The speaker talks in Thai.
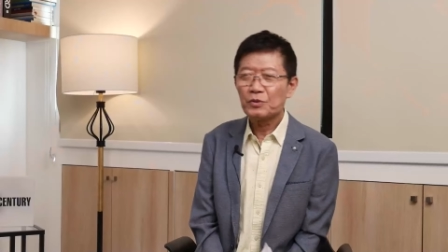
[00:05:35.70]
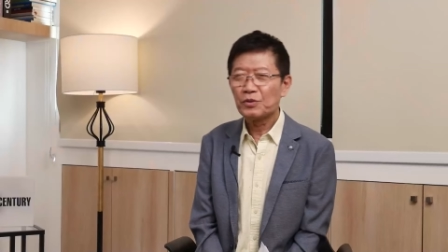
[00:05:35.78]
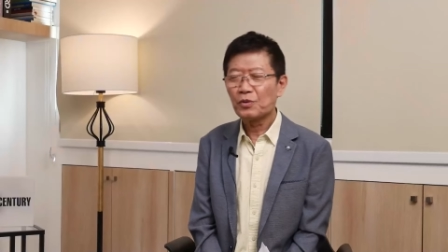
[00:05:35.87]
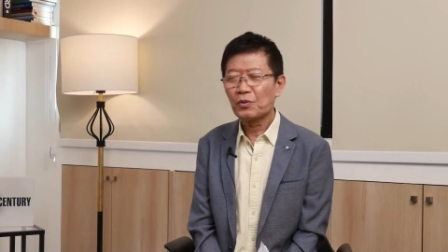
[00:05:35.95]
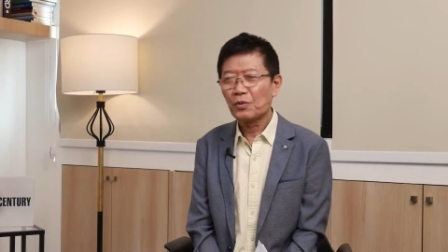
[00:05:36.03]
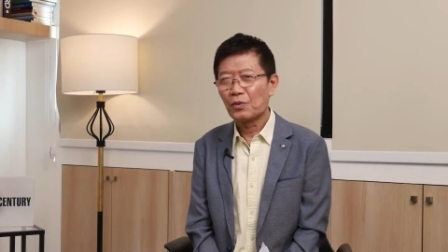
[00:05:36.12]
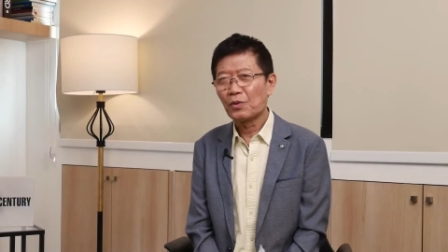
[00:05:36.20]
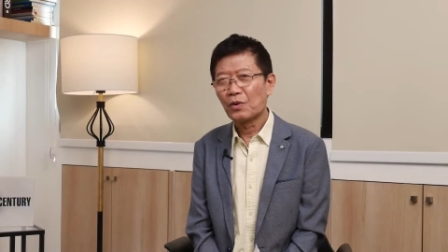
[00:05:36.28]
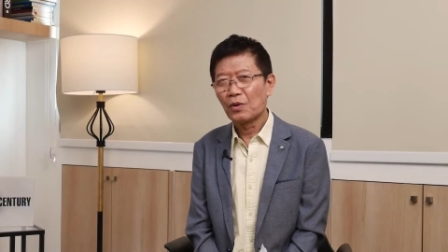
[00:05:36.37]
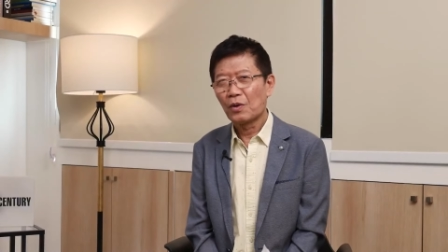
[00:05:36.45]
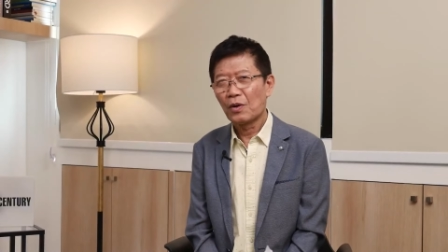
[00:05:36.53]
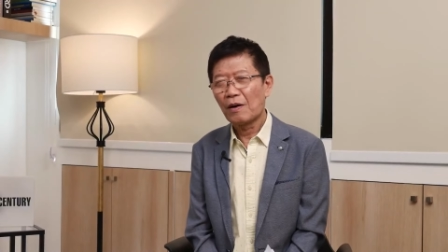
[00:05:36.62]
อ
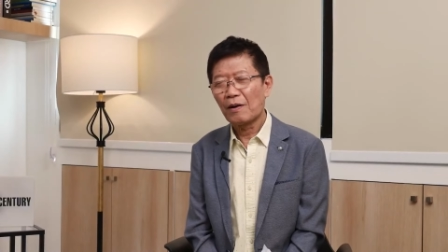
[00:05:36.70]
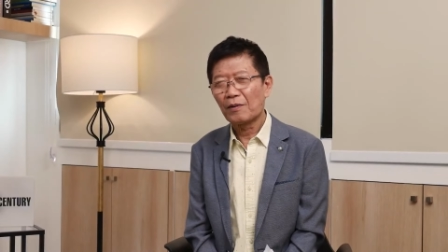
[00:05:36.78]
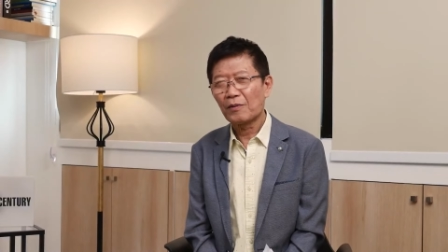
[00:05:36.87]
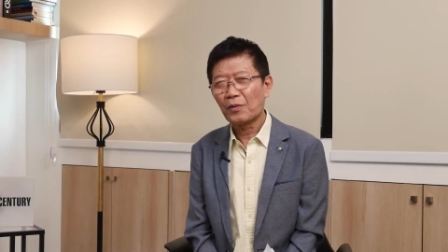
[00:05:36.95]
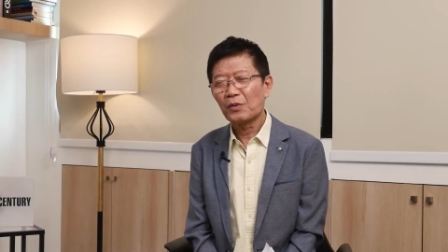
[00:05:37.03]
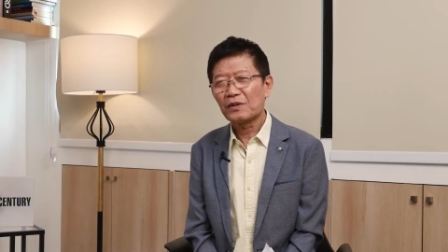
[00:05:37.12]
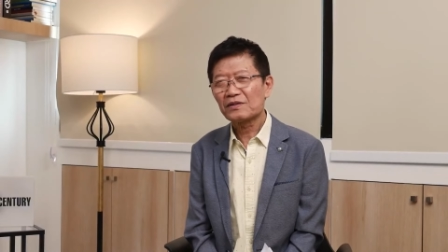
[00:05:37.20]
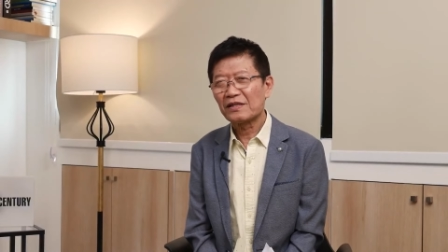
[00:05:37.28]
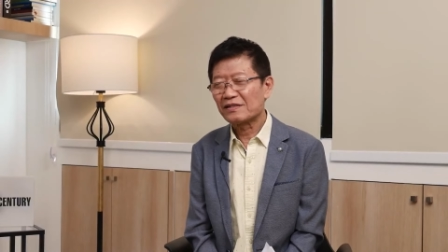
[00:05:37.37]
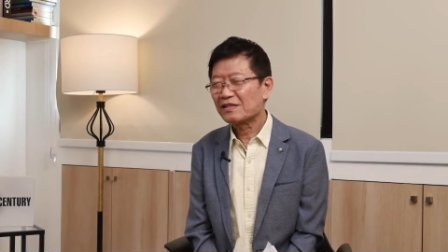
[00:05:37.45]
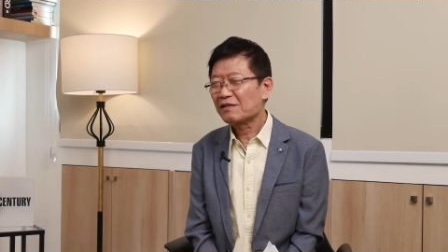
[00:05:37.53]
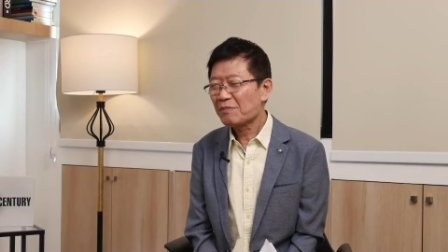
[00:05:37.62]
ยู่ๆคุณทักษิณ
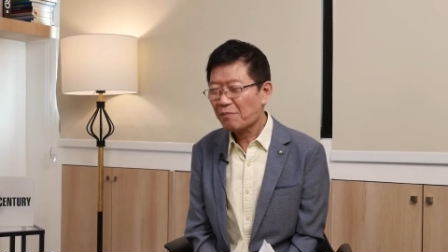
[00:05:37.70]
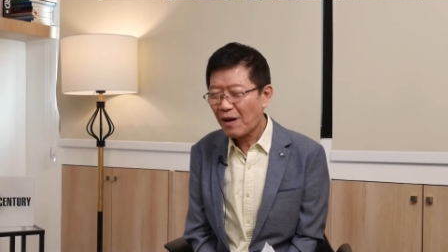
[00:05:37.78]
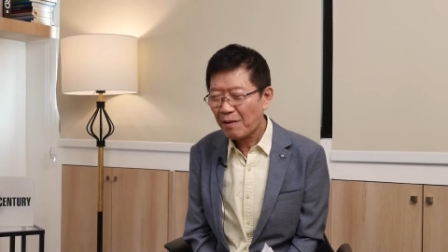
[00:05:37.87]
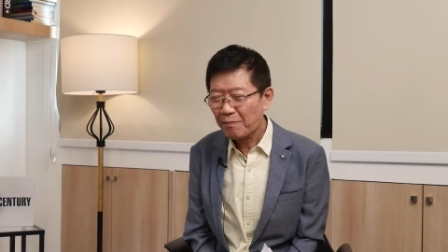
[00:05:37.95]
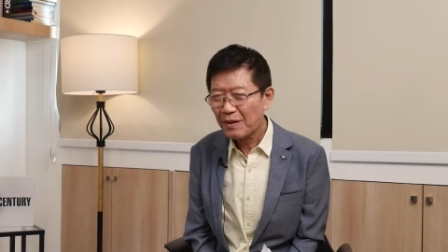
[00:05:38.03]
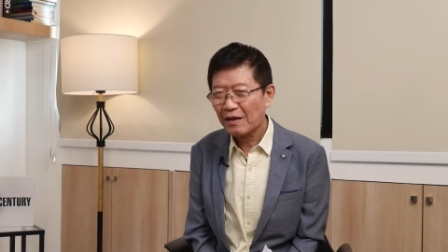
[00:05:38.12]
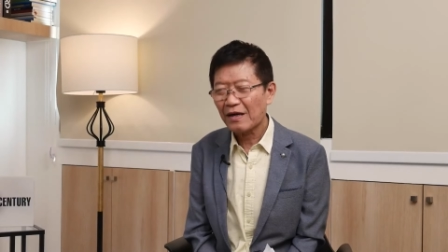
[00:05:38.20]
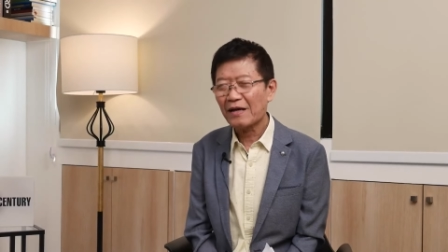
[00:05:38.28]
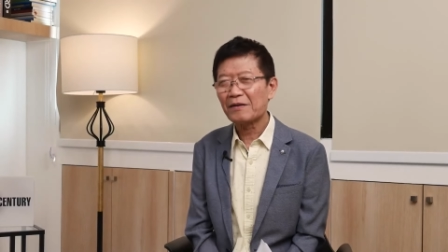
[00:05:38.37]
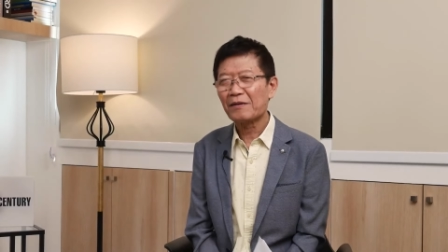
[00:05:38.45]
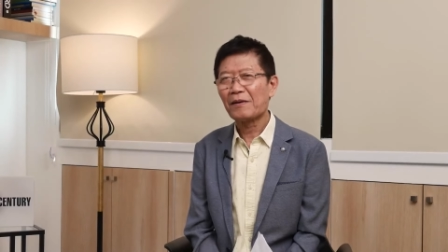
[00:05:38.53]
ซึ่งมีภาพดังนั้น